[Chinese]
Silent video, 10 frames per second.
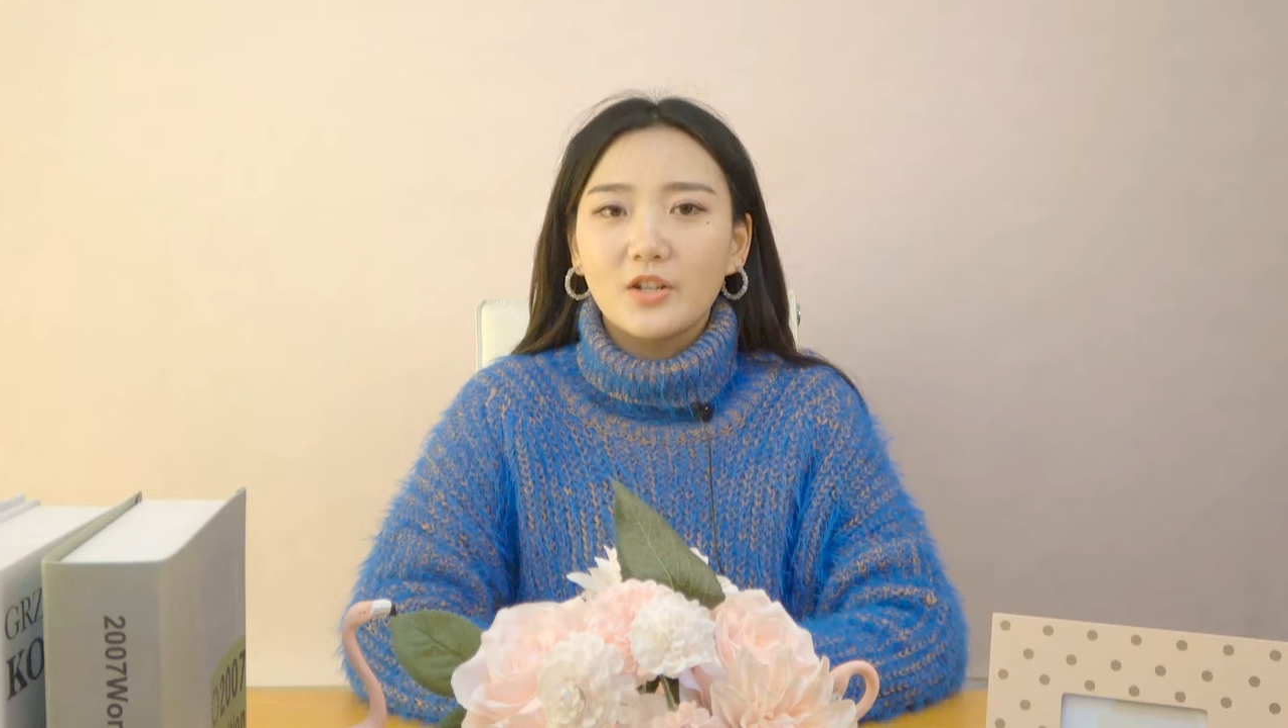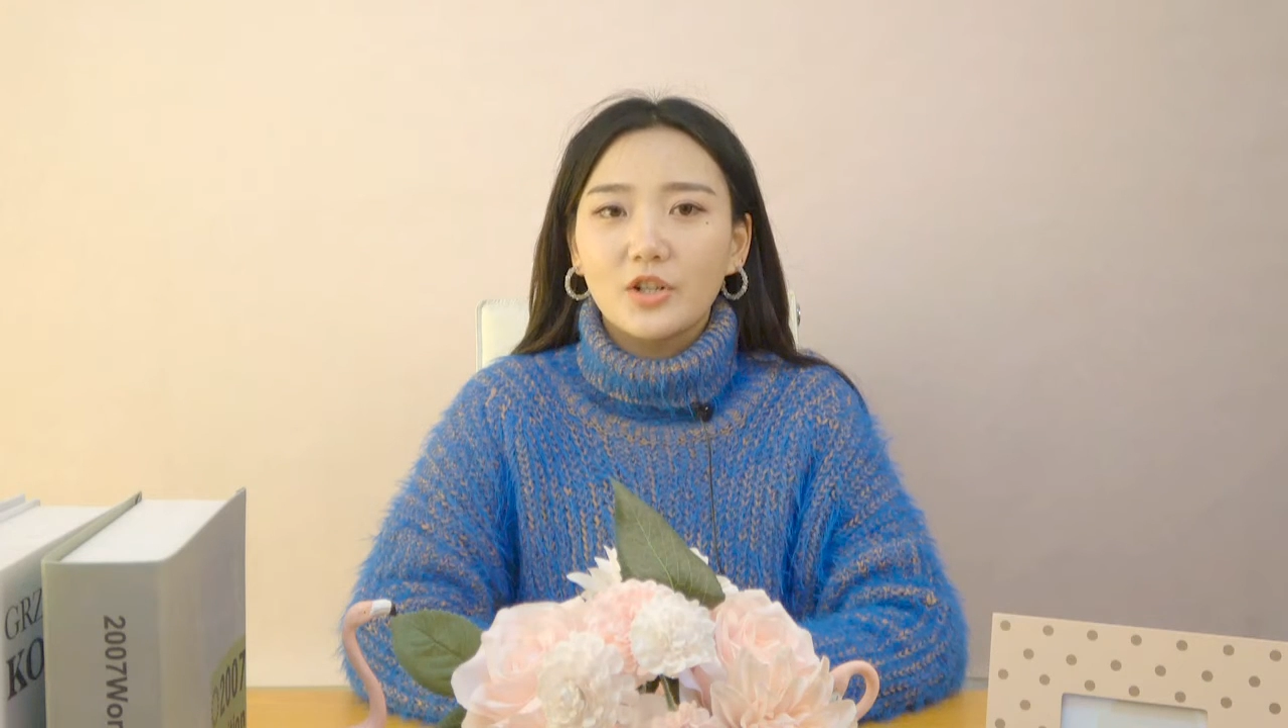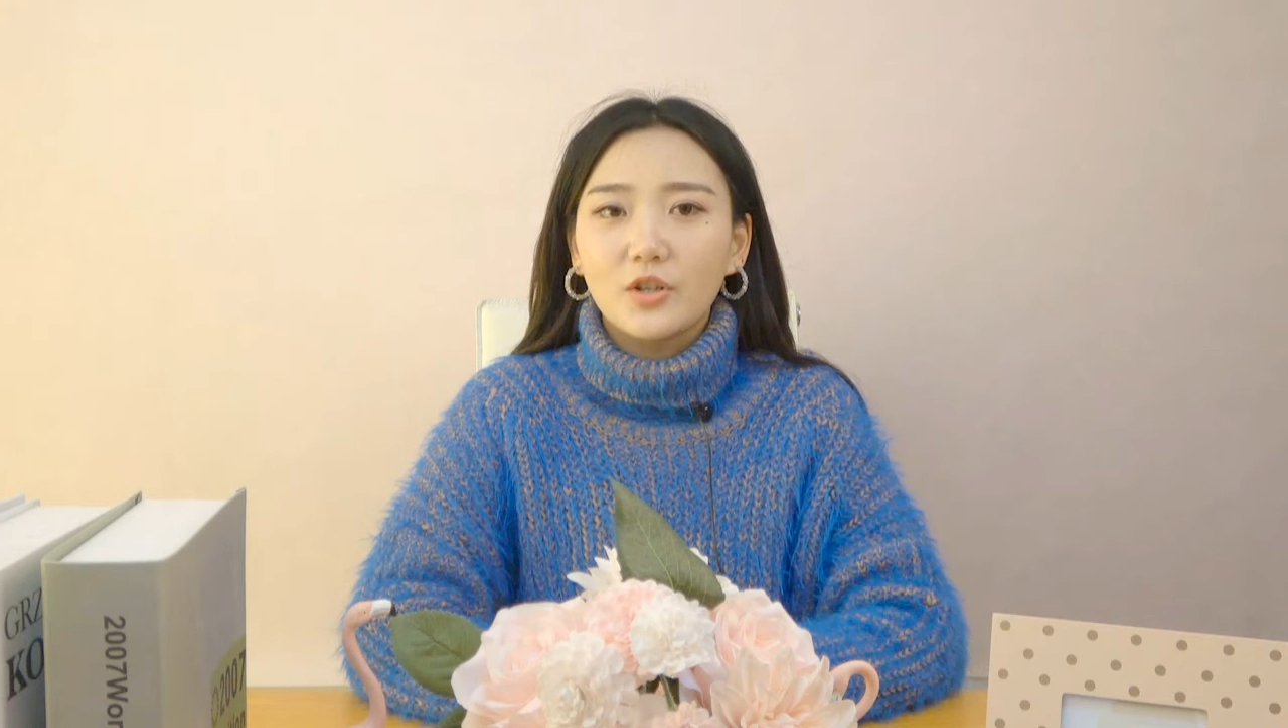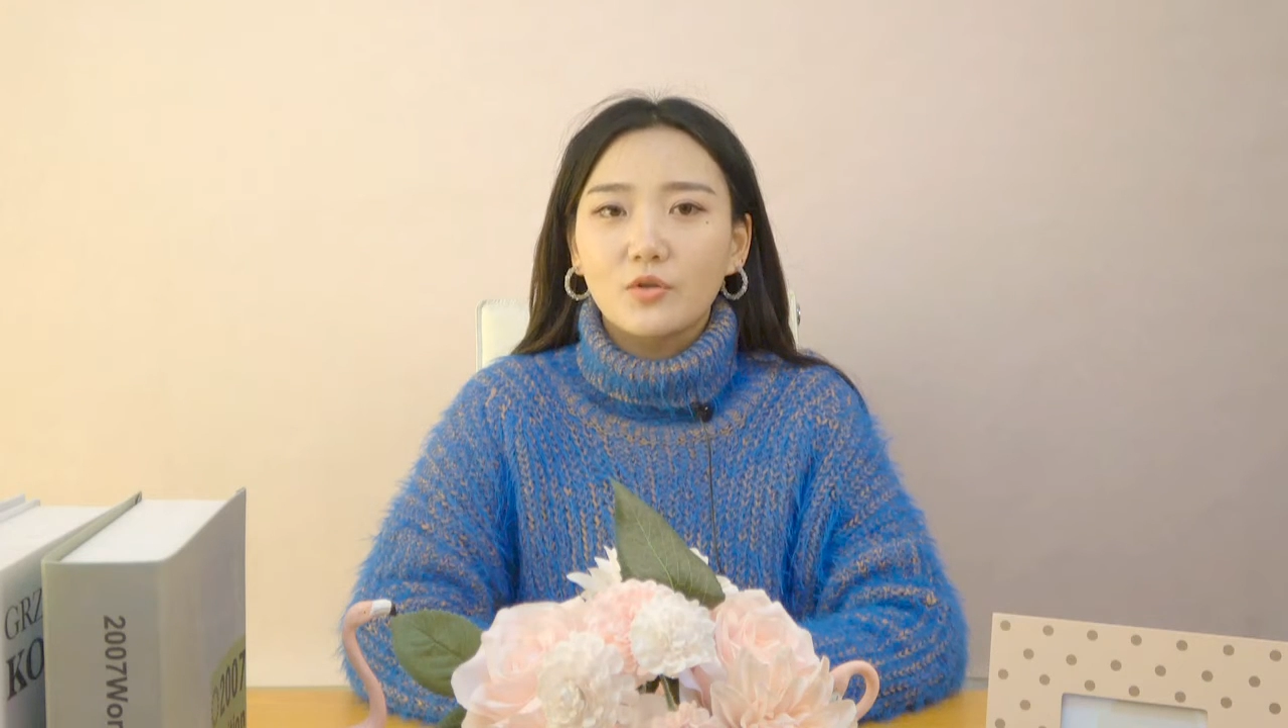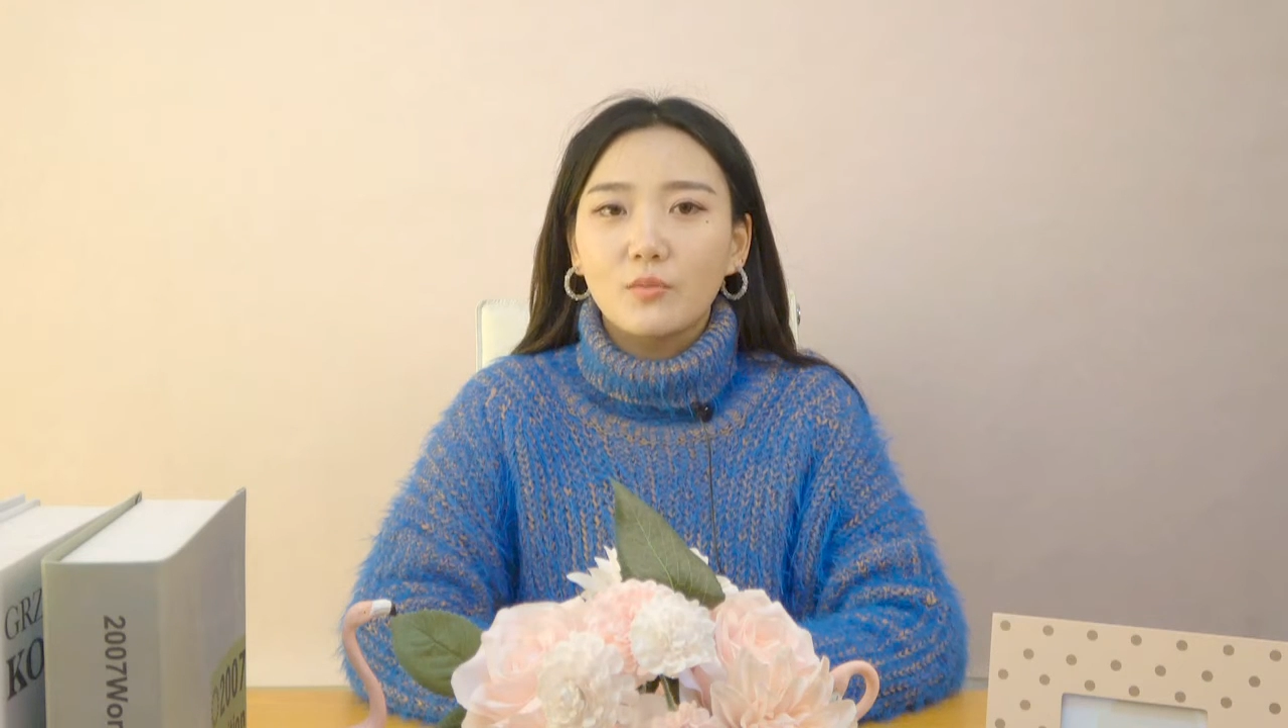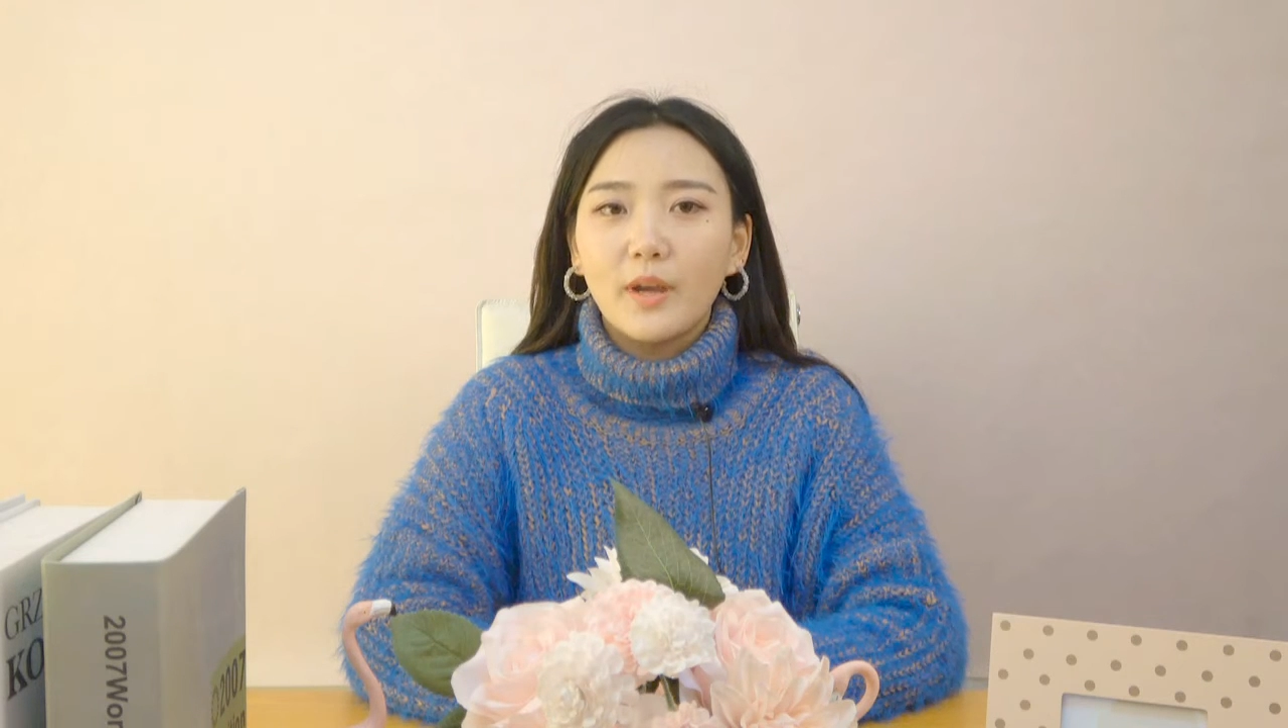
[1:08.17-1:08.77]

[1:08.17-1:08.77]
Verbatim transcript: 是一种